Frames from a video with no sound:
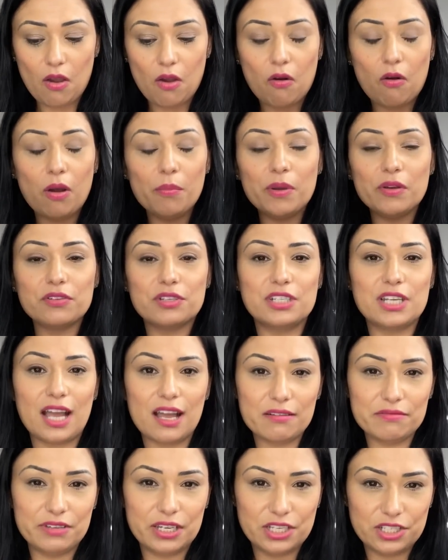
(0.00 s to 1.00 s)
Como eu
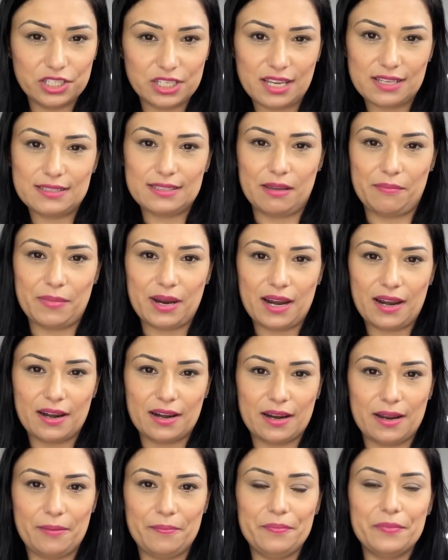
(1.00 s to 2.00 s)
já vendi essa
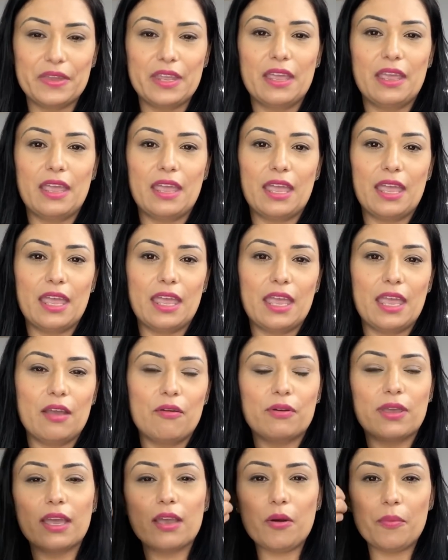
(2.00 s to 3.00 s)
marca,
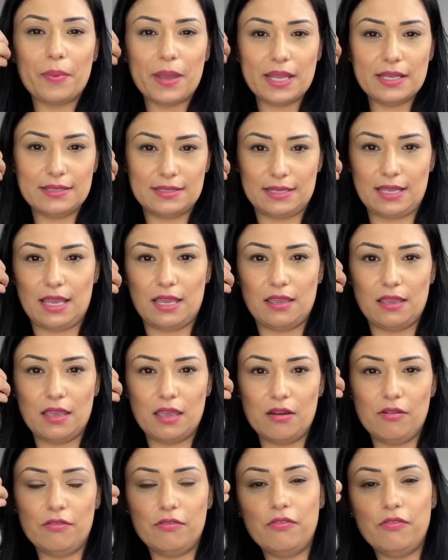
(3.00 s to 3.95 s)
o que, que eu pensei? Eu